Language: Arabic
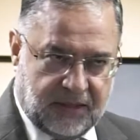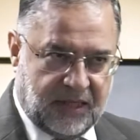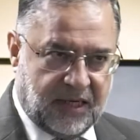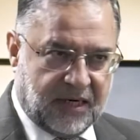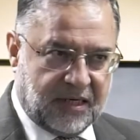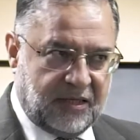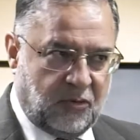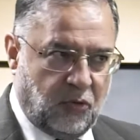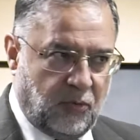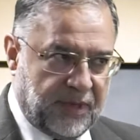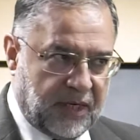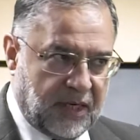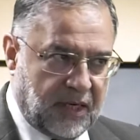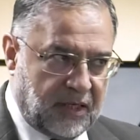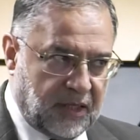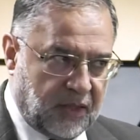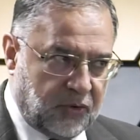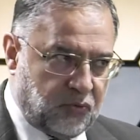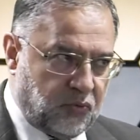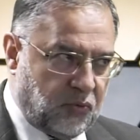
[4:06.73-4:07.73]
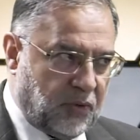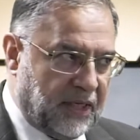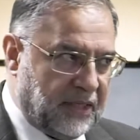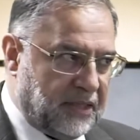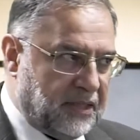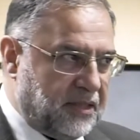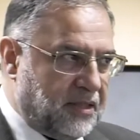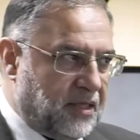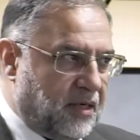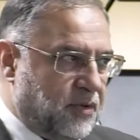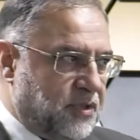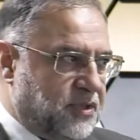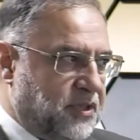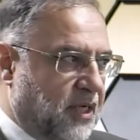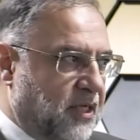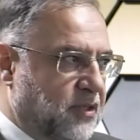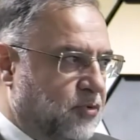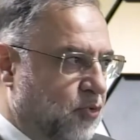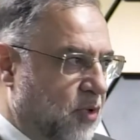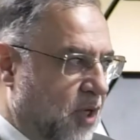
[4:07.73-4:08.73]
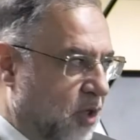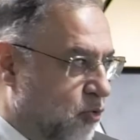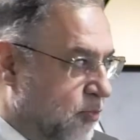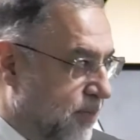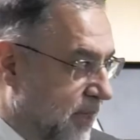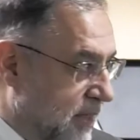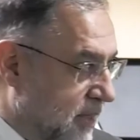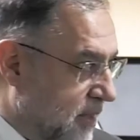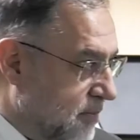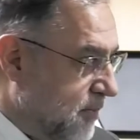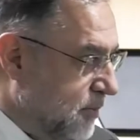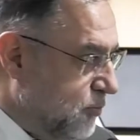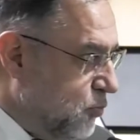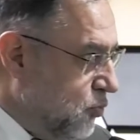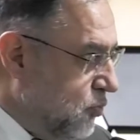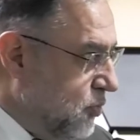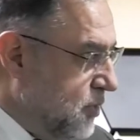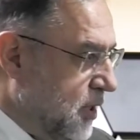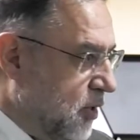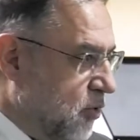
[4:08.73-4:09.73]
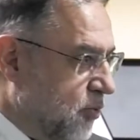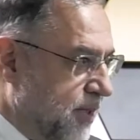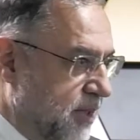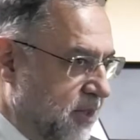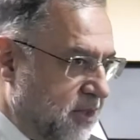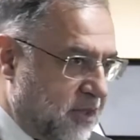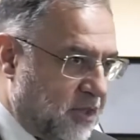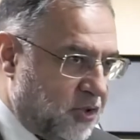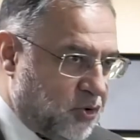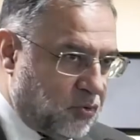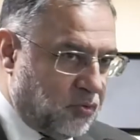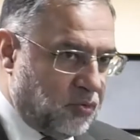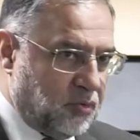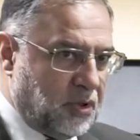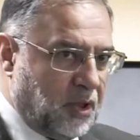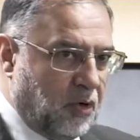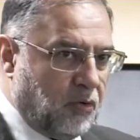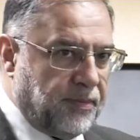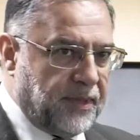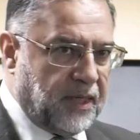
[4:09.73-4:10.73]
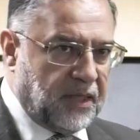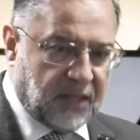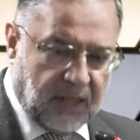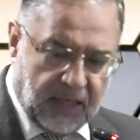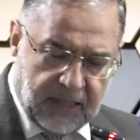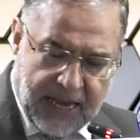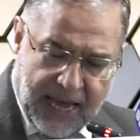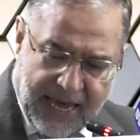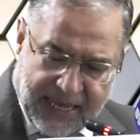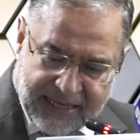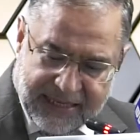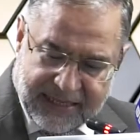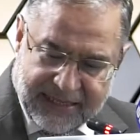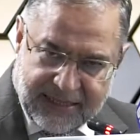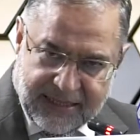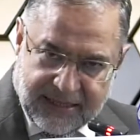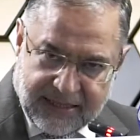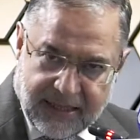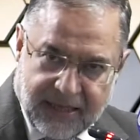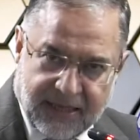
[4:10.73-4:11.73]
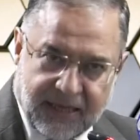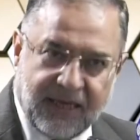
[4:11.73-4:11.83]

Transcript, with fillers: ذرني ومن خلقت وحيدا وجعلت له مالا ممدودا وبنين شهودا ومهد إلى آخره